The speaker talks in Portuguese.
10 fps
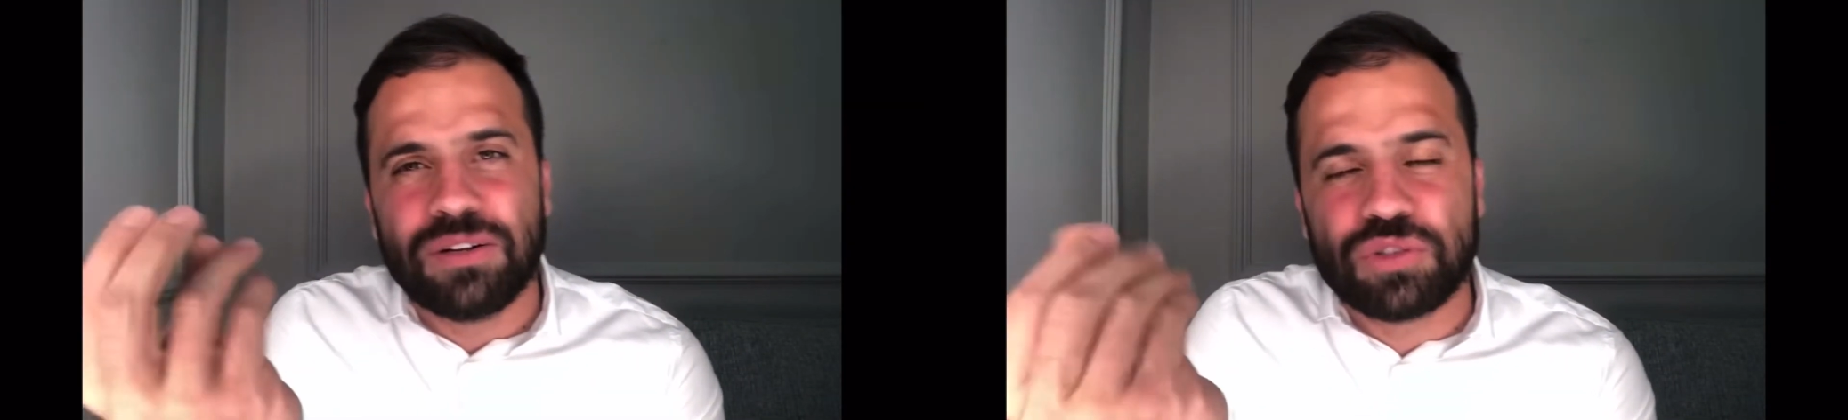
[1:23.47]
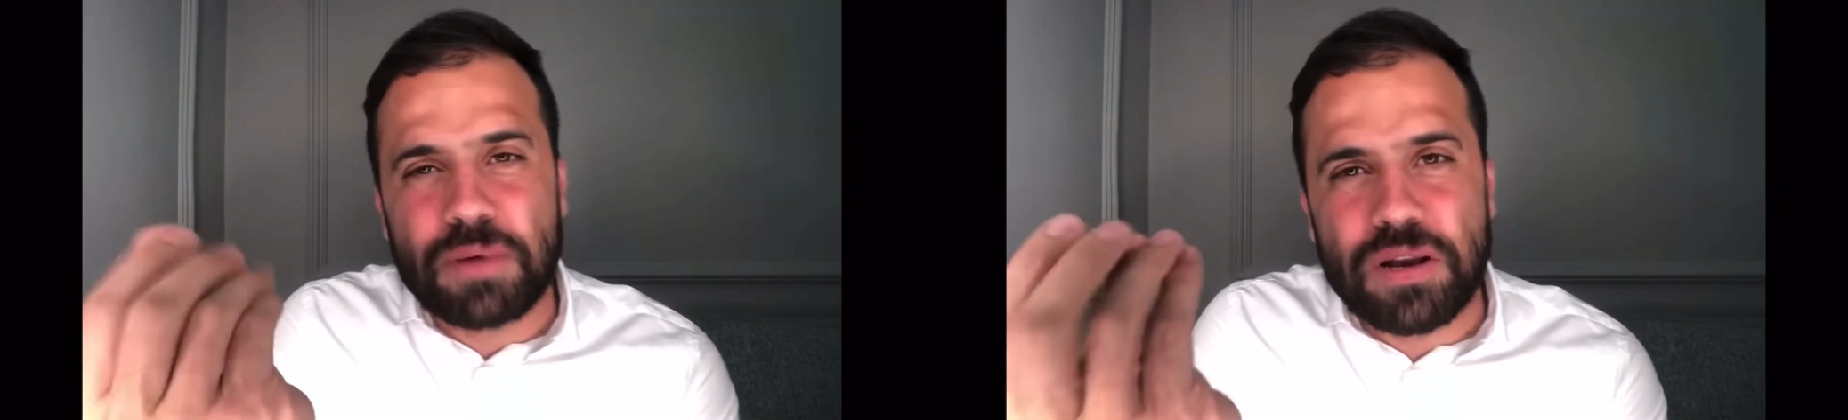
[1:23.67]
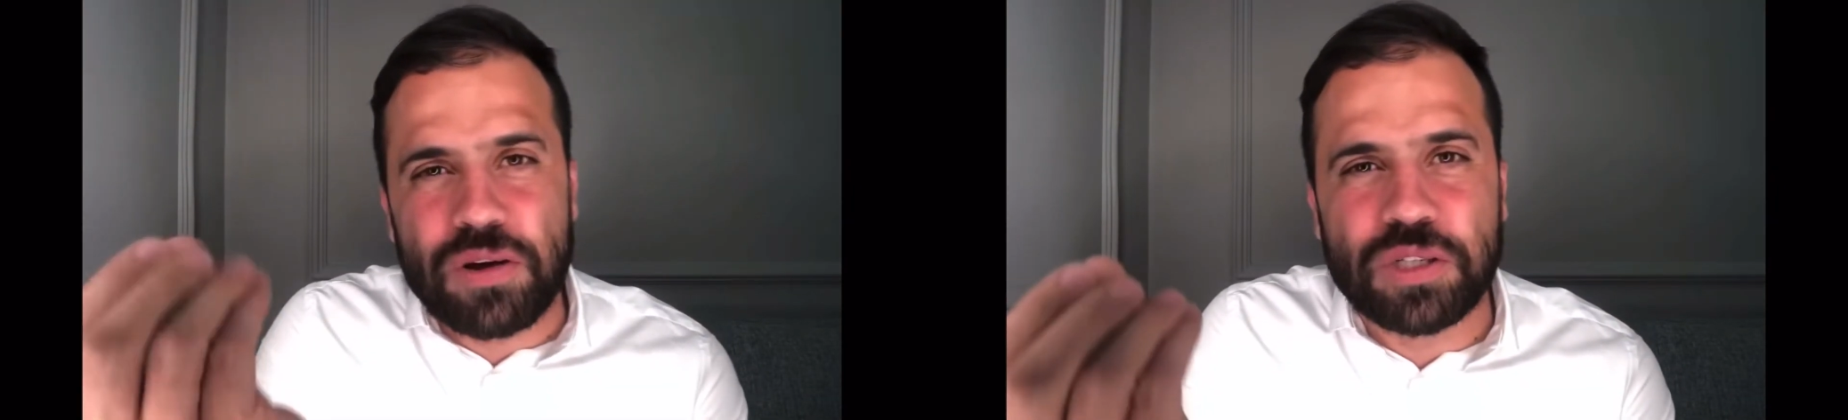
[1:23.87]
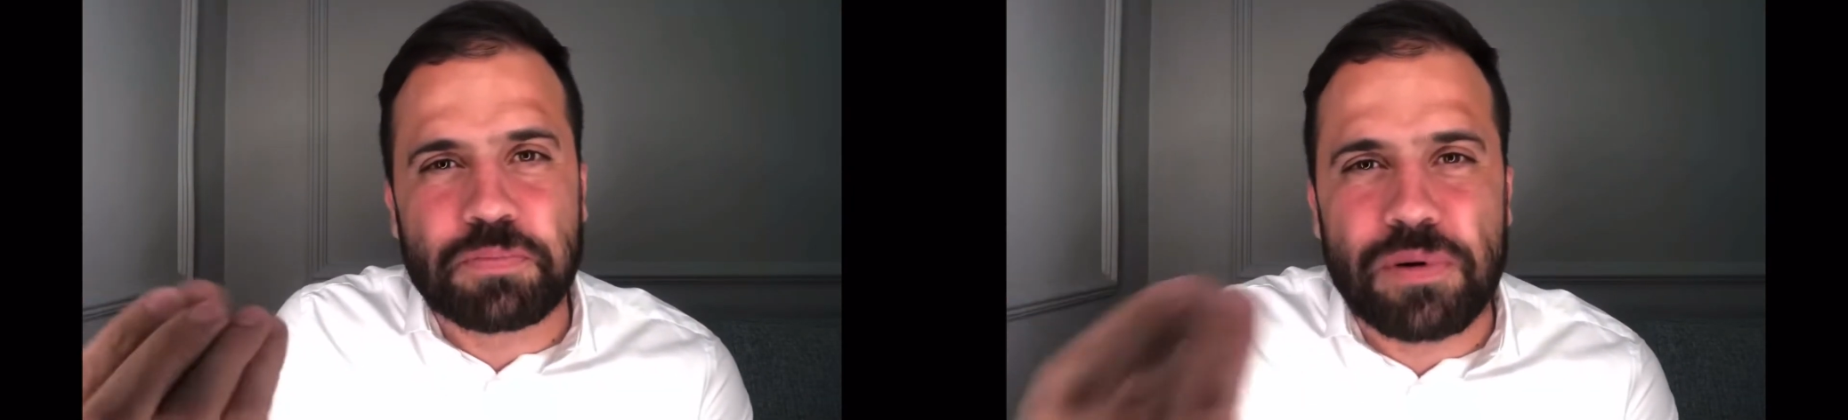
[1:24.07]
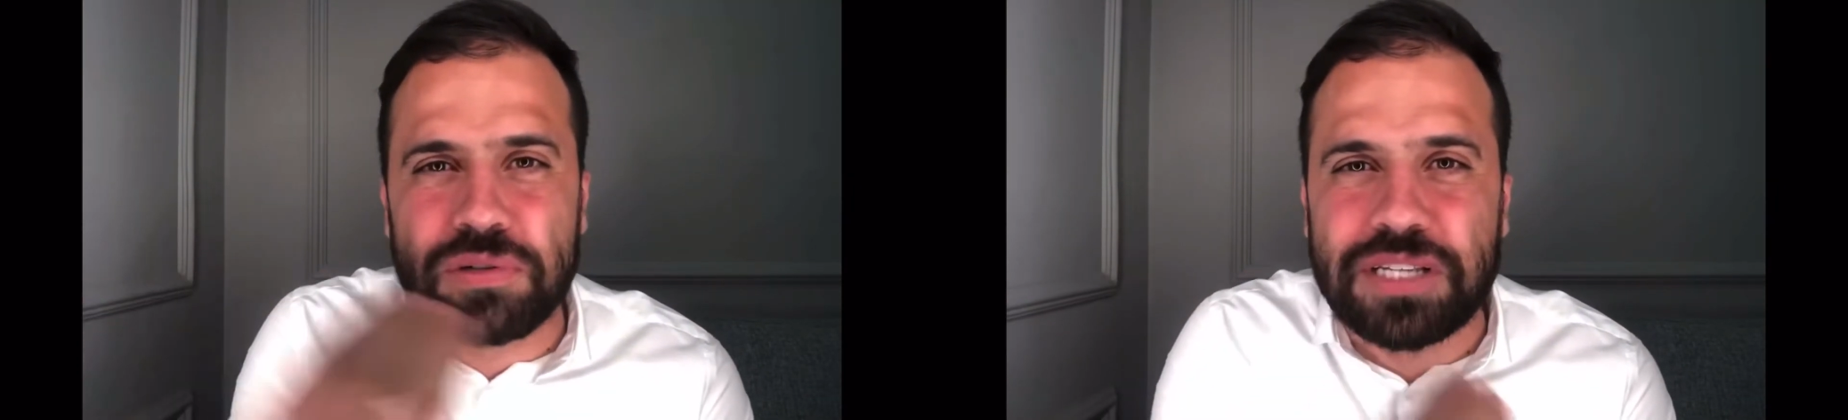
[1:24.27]
os melhores
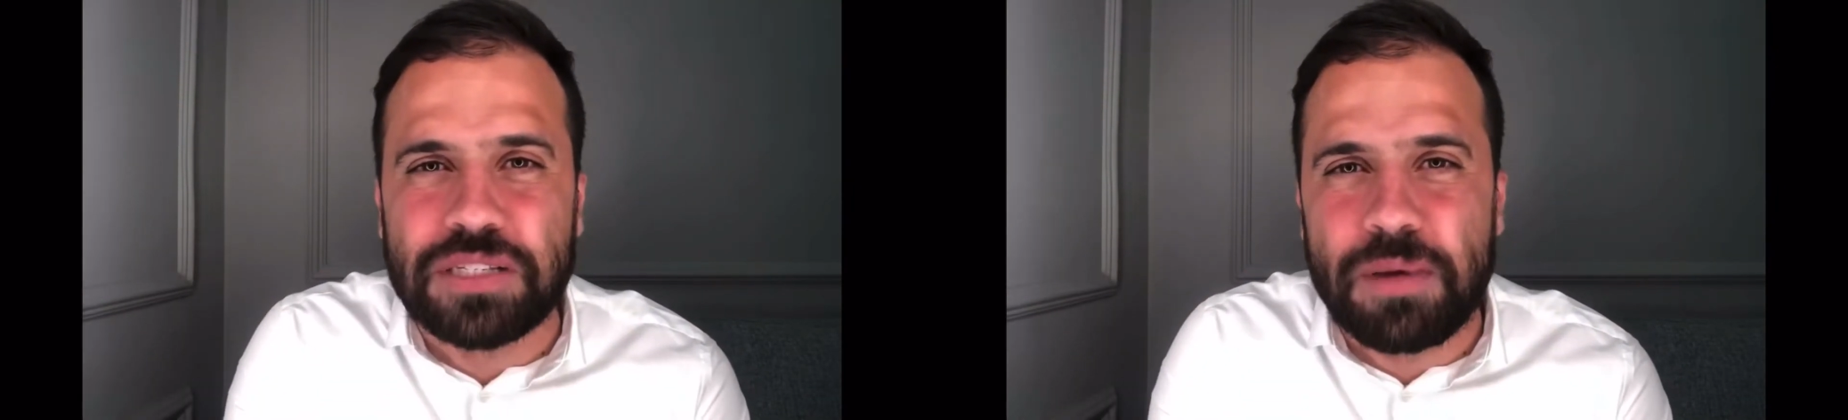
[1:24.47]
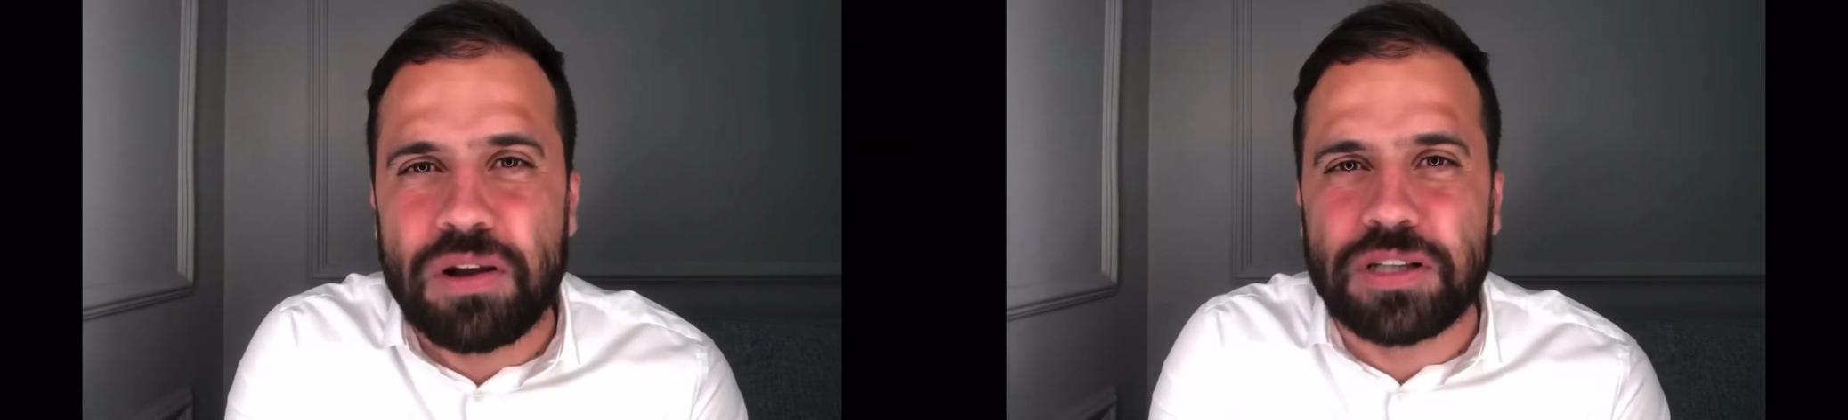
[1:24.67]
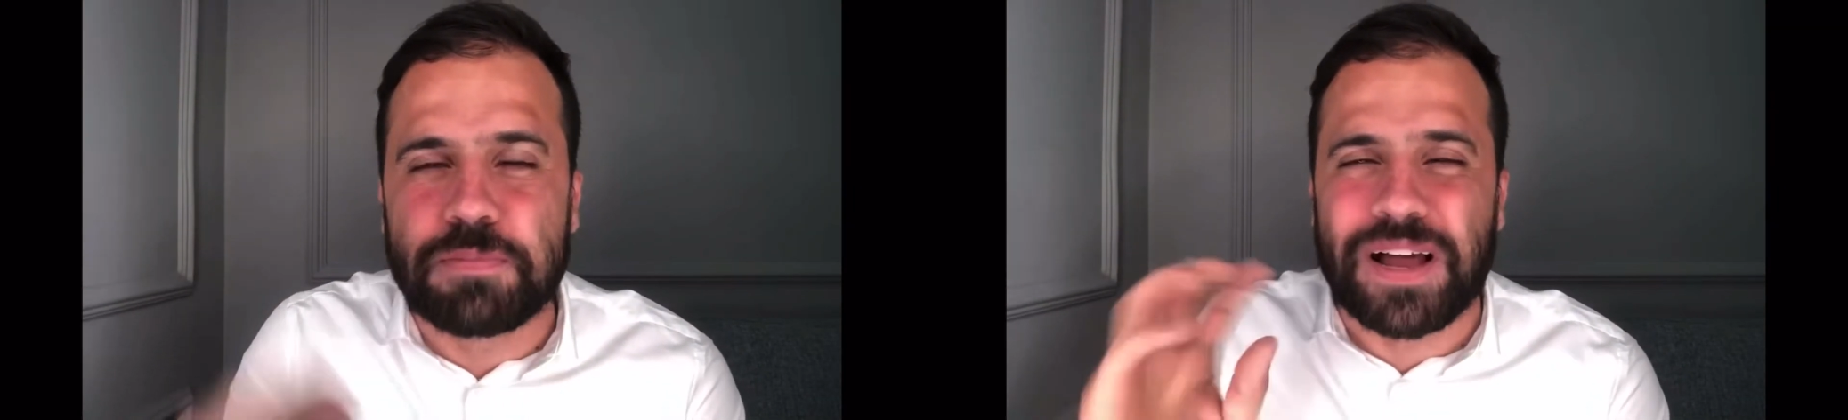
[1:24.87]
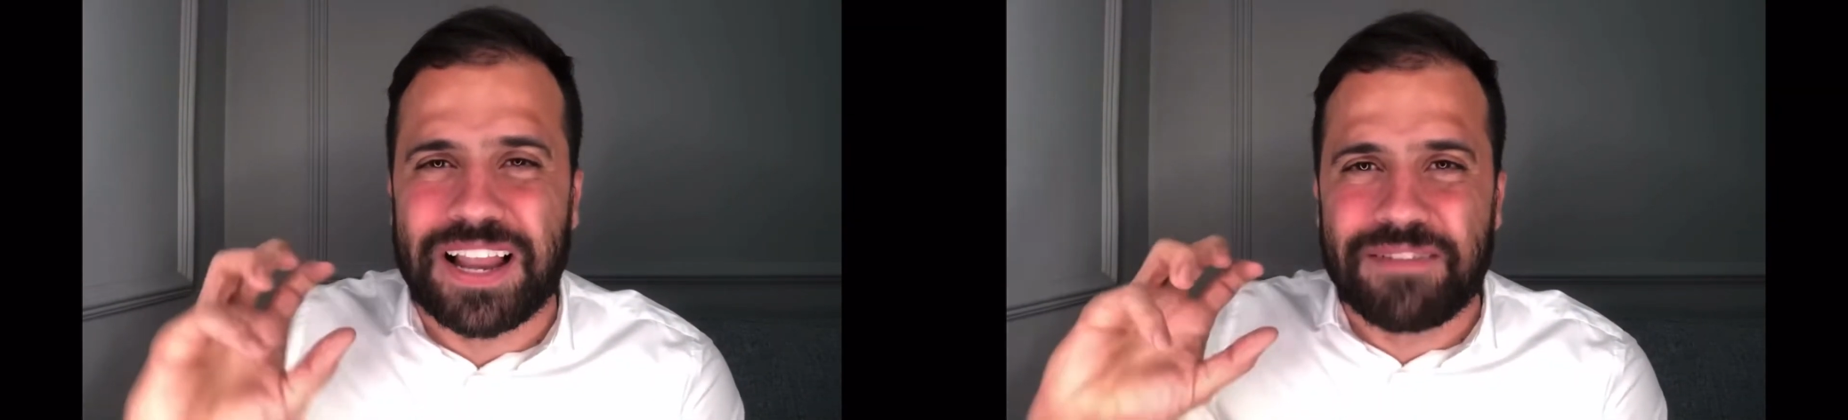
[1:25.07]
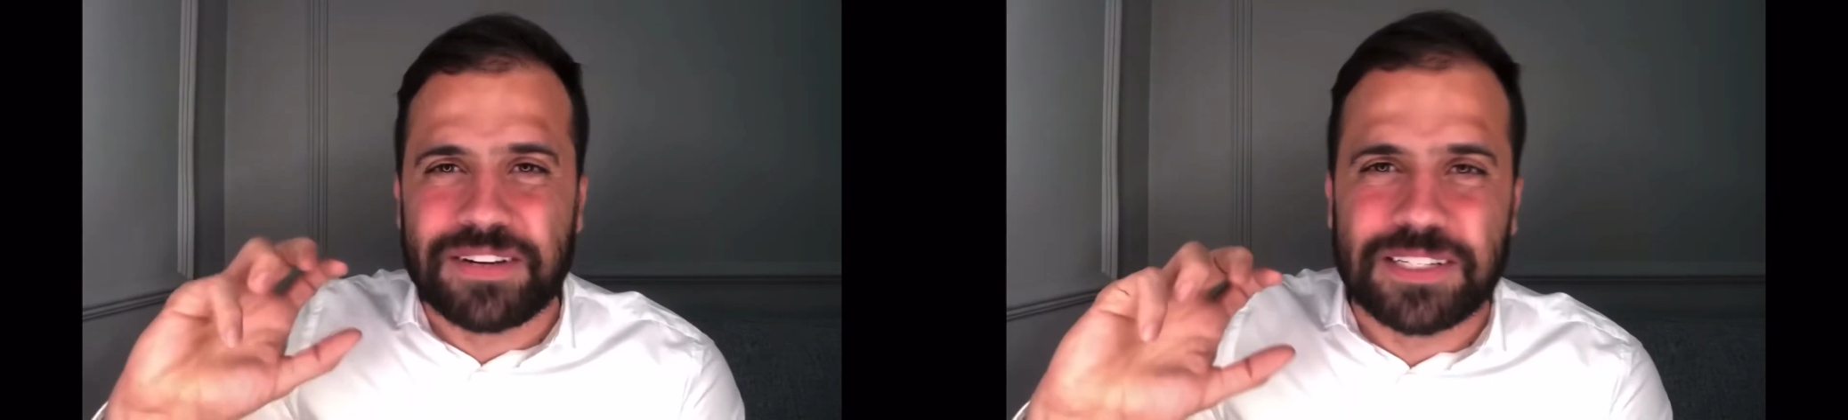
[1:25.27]
pontos e as melhores
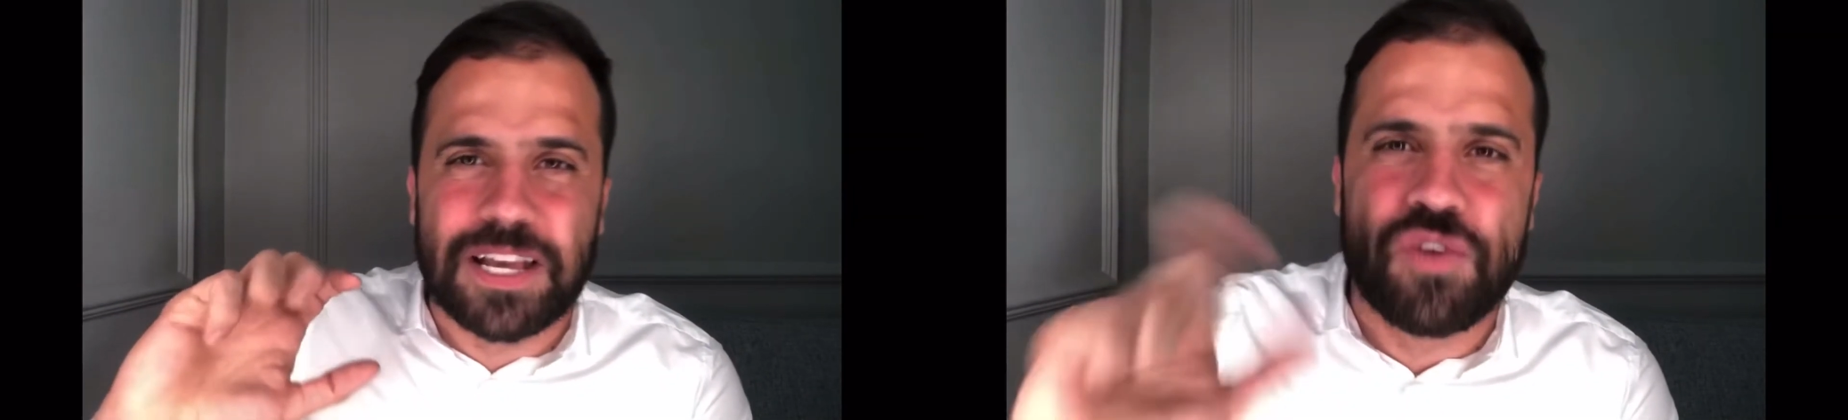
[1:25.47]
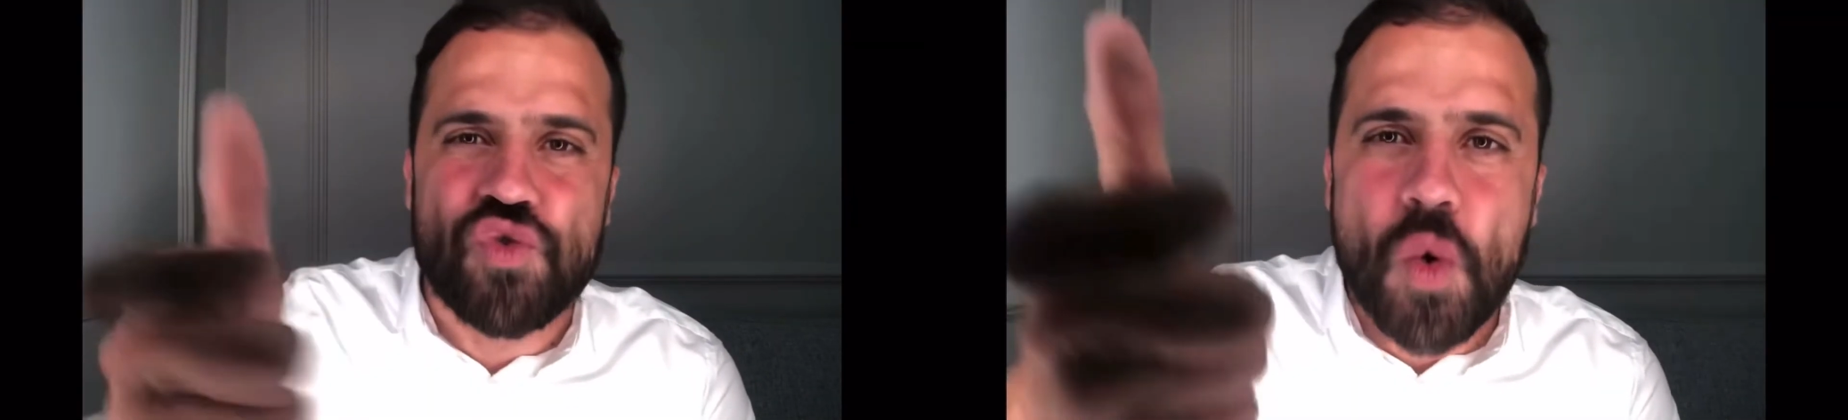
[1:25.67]
palavras e